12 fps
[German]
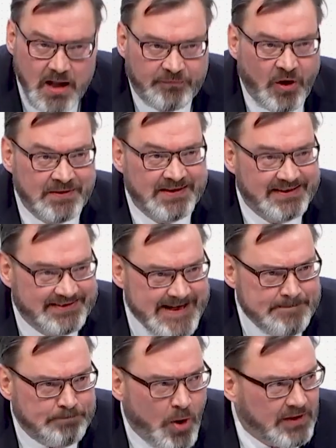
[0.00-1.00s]
von
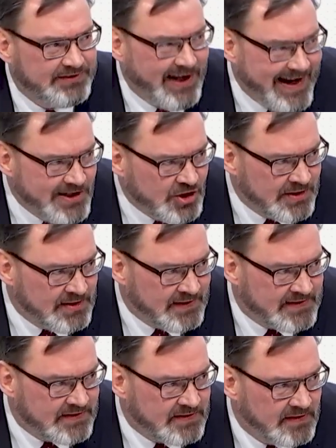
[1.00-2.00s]

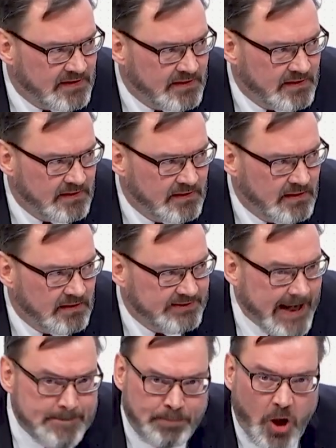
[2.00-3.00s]
Deportations,
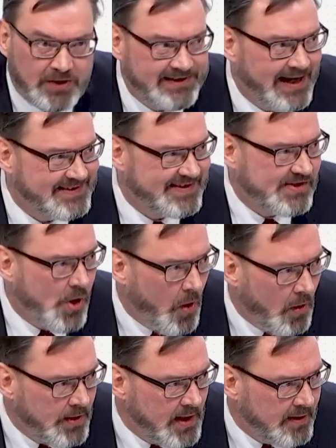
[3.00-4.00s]

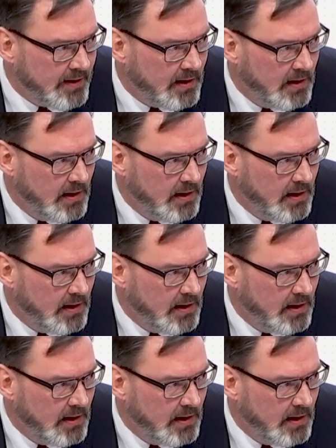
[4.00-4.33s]
Deportationen,